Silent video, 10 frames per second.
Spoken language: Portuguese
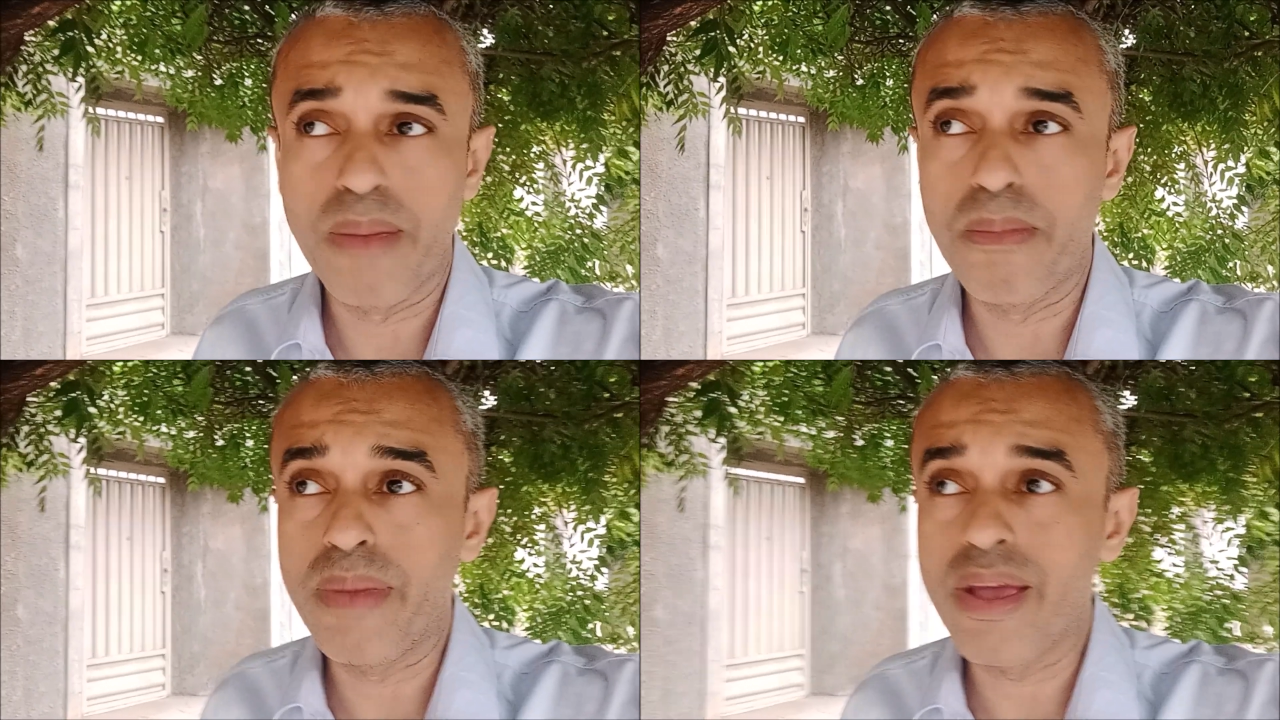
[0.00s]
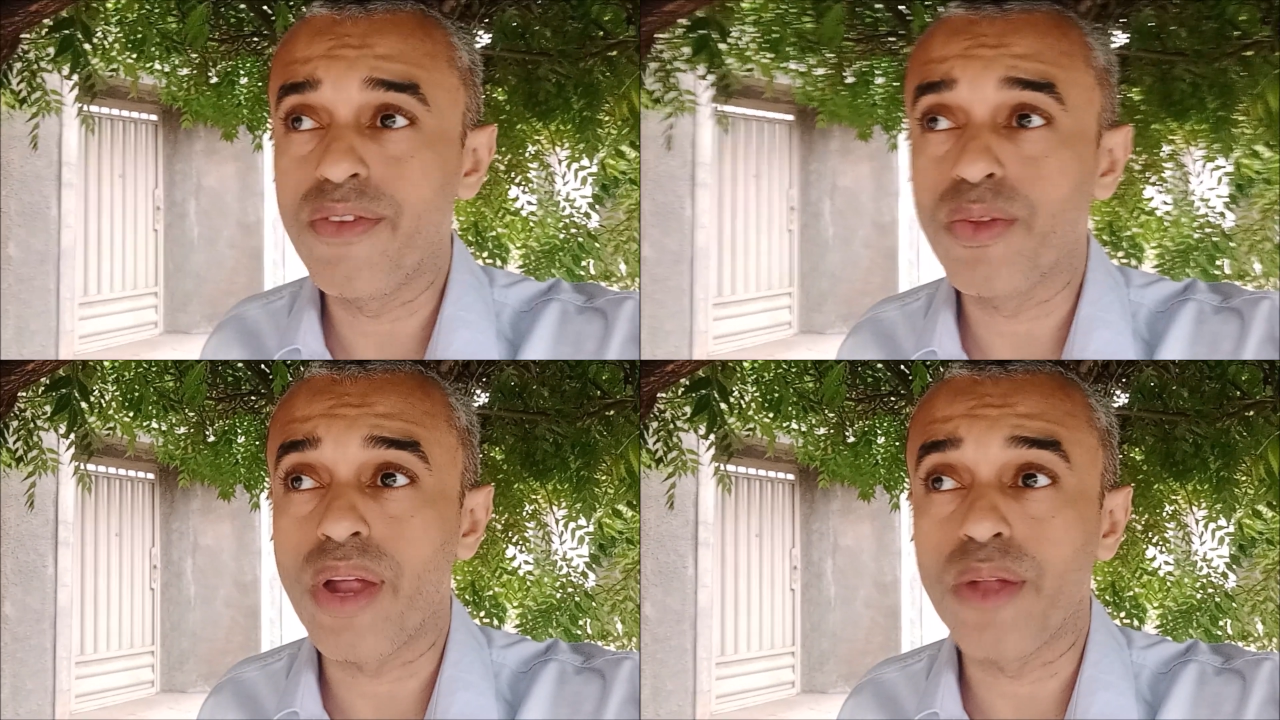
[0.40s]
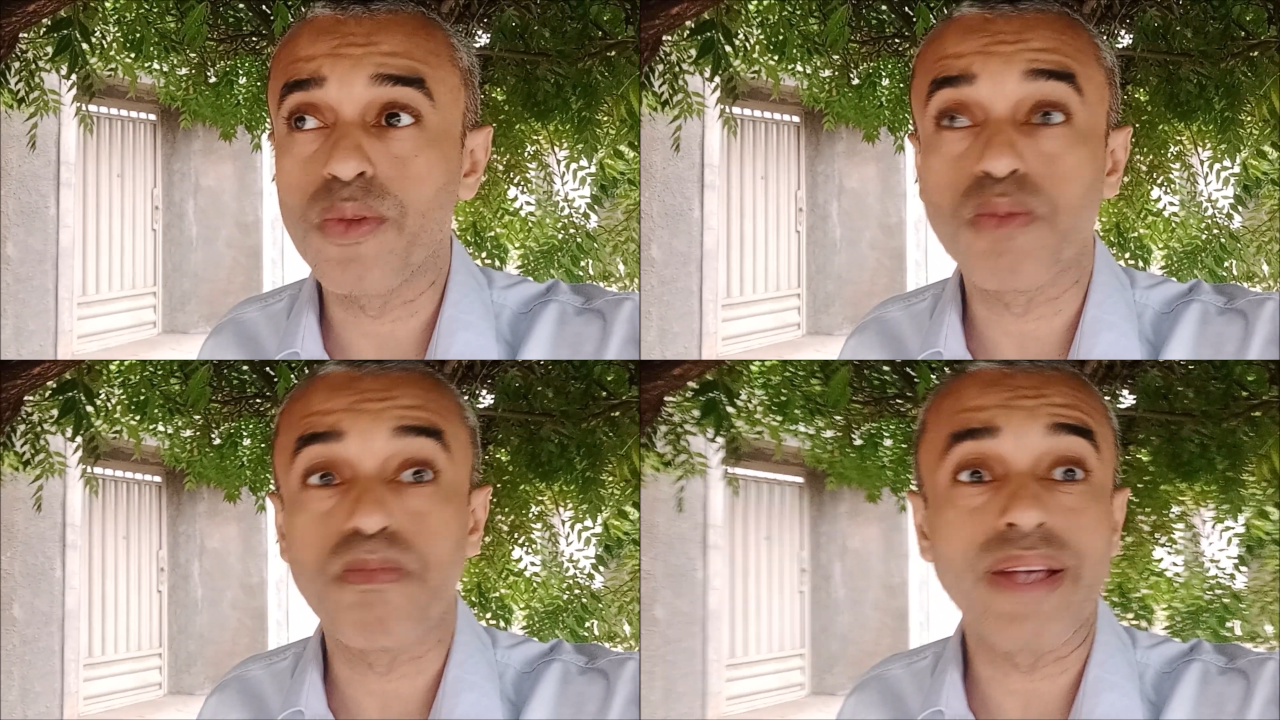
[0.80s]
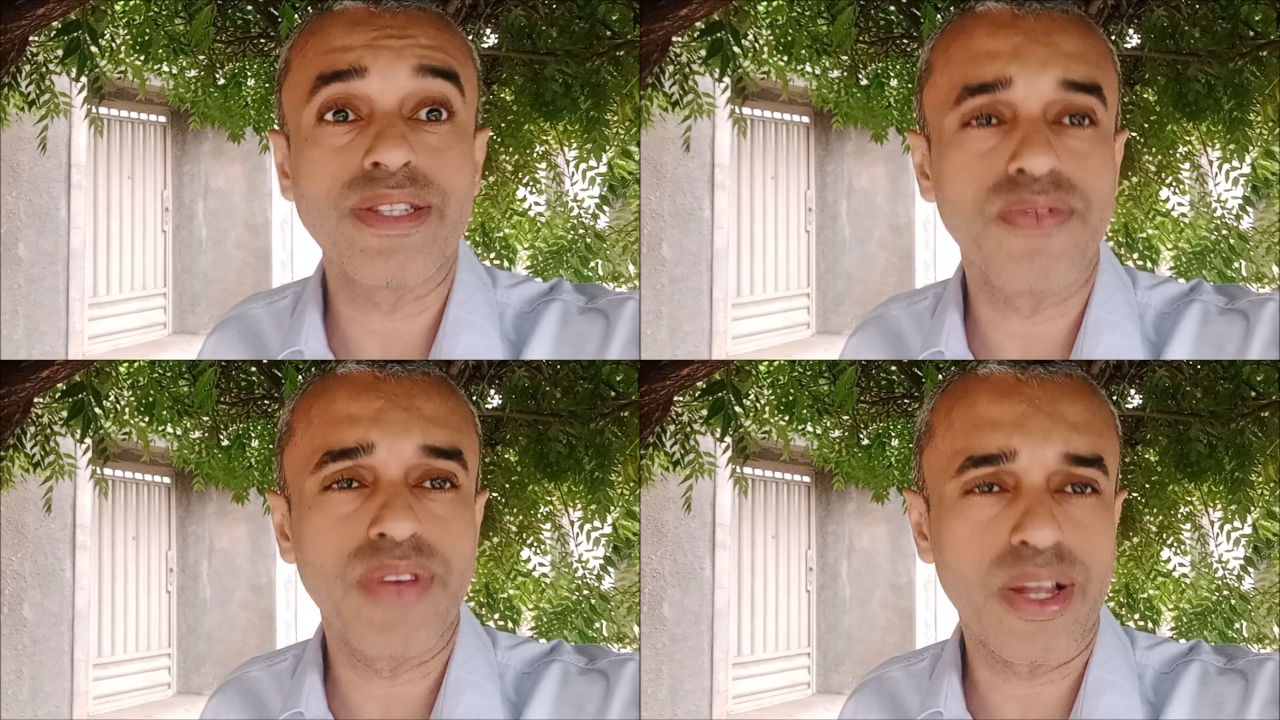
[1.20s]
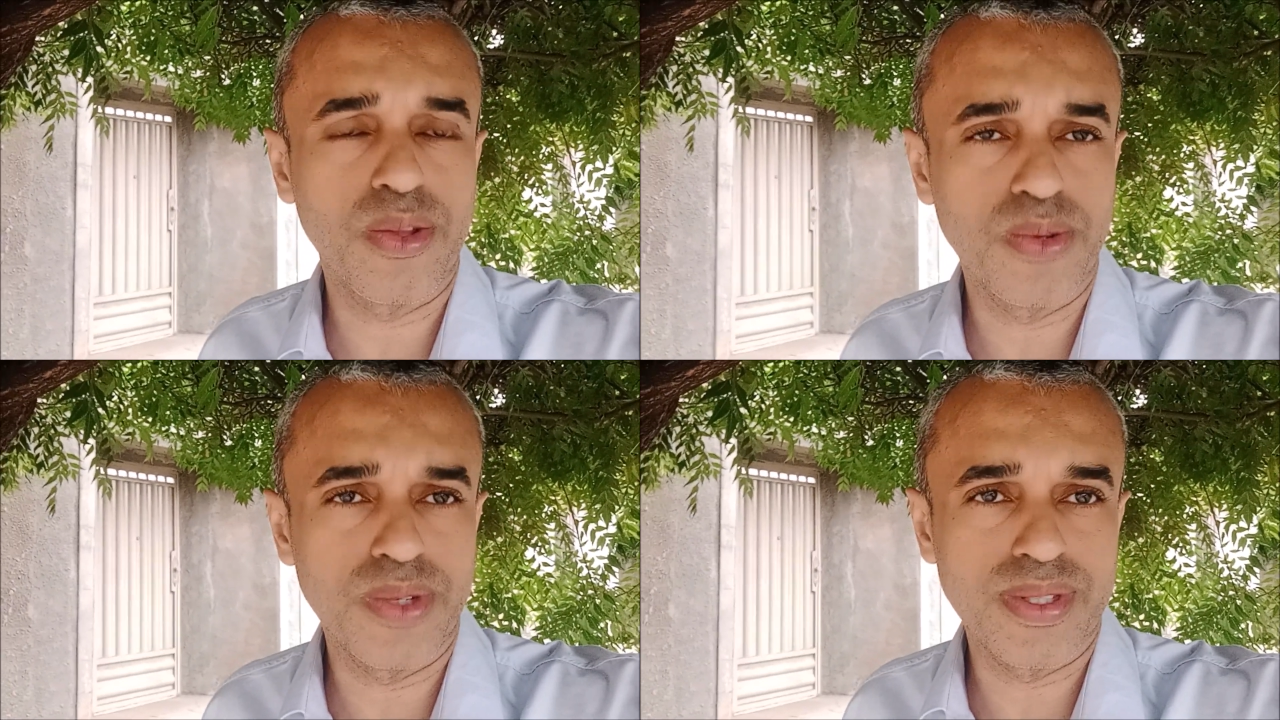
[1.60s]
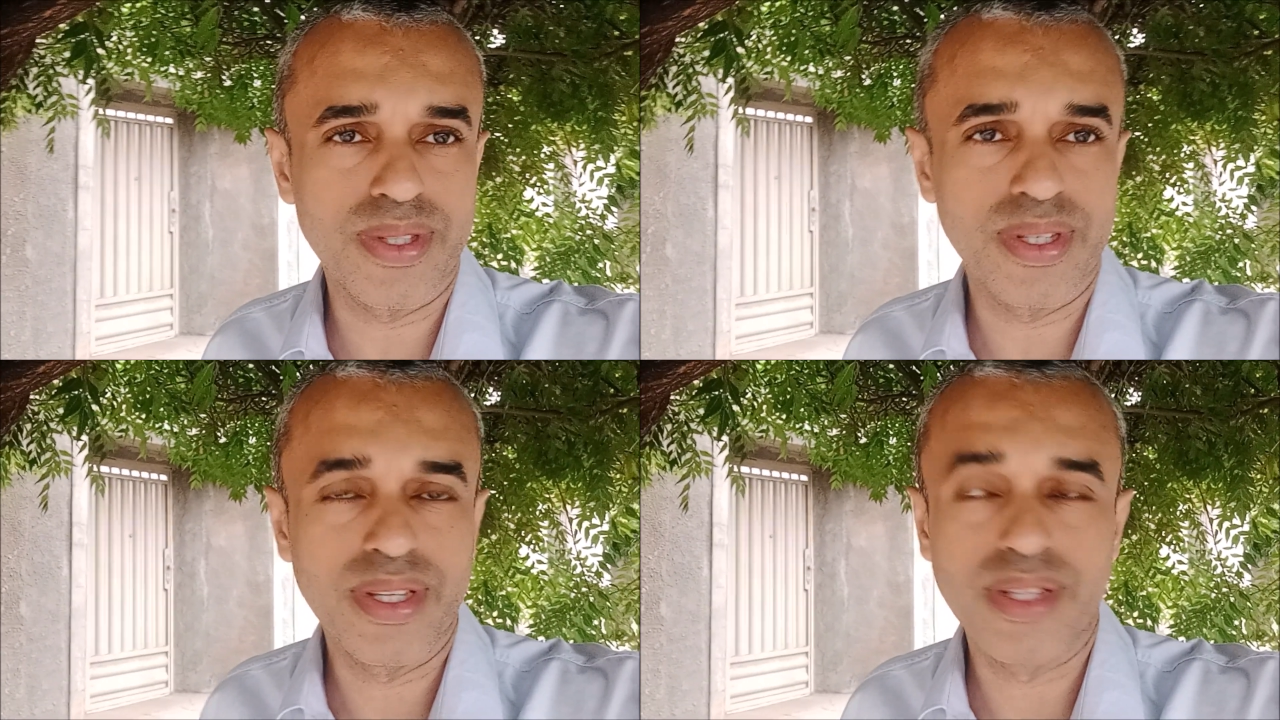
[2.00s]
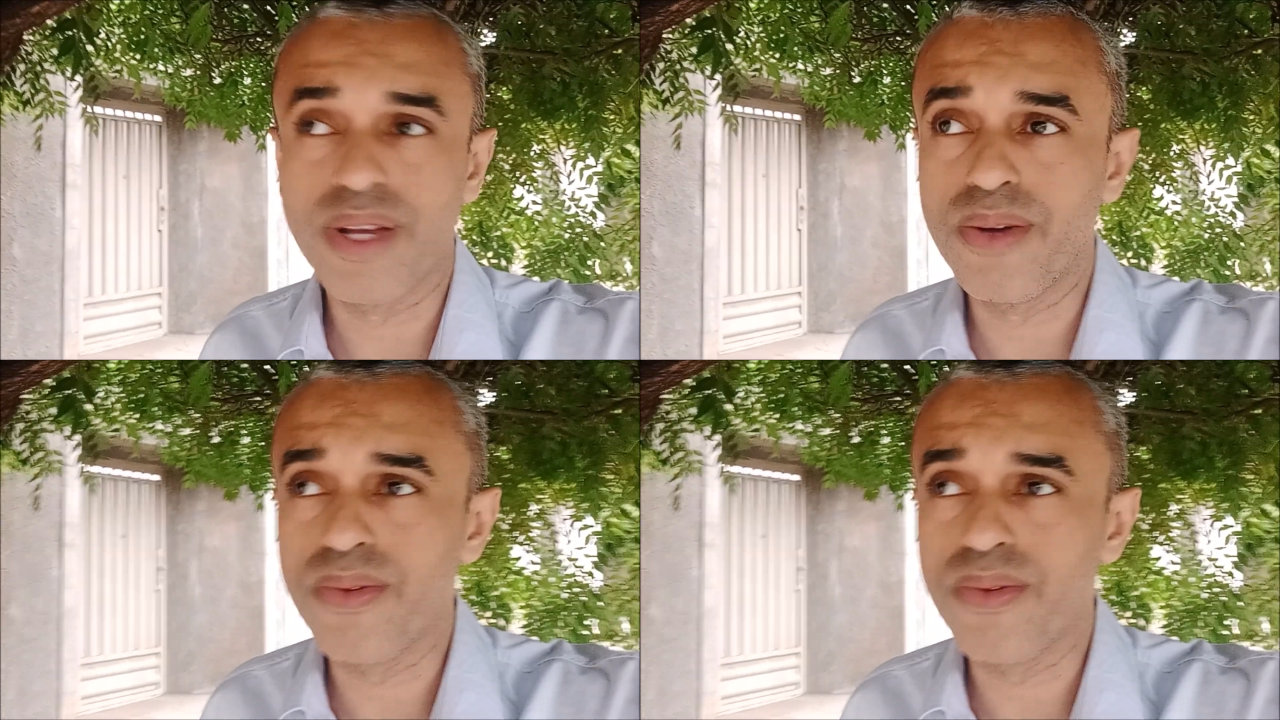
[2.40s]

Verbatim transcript: Bem-aventurados pacificadores. Então,